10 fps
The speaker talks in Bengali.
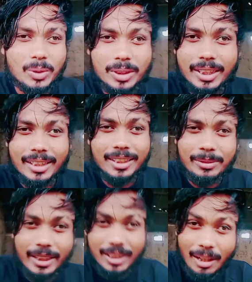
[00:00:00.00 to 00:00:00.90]
সত্যি
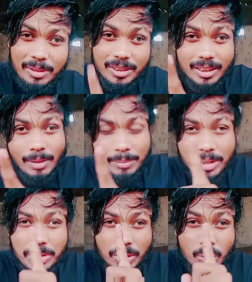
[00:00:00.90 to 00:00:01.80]
এদের ভাই আমি
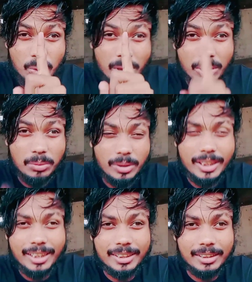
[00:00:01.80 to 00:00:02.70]
ভাবছি সিঁদুর দিয়ে দেবো
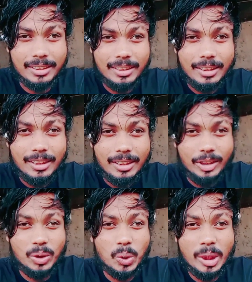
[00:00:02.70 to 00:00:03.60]
ঠিক আছে
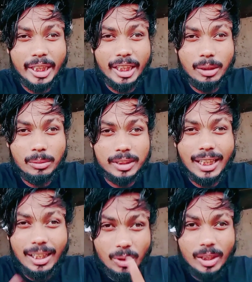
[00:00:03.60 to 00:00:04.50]
সিঁদুর দিলে নাকি
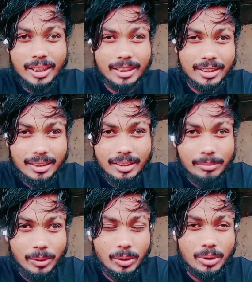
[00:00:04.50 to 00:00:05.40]
জ্বালা করে যে
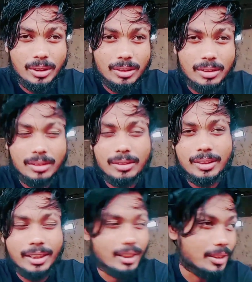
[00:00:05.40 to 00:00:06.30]
পিছন
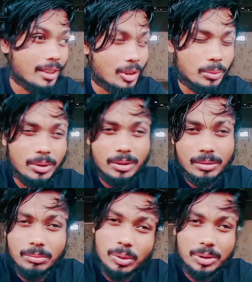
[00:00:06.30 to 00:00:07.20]
ঠিক আছে দিয়ে দেবো
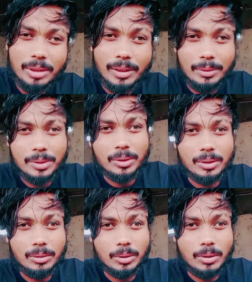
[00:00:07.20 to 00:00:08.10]
বুঝতে পারবে
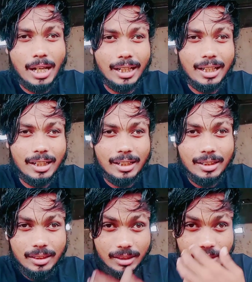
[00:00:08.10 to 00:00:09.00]
তখন কত হাগা
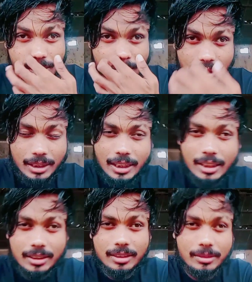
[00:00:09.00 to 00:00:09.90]
ঠিক
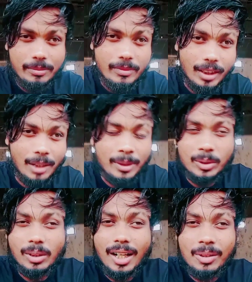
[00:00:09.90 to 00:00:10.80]
আছে আমার
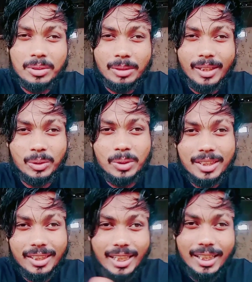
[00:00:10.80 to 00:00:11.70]
তো রাগ উঠছে ভাই
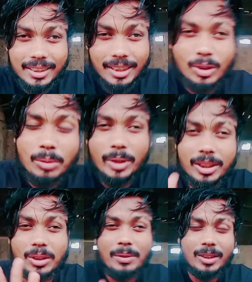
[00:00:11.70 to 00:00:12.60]
তোদের সাথে কাদের সাথে এরকম
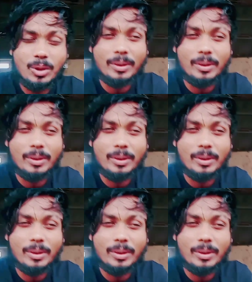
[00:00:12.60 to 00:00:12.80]
হয়েছে তোরা আমাকে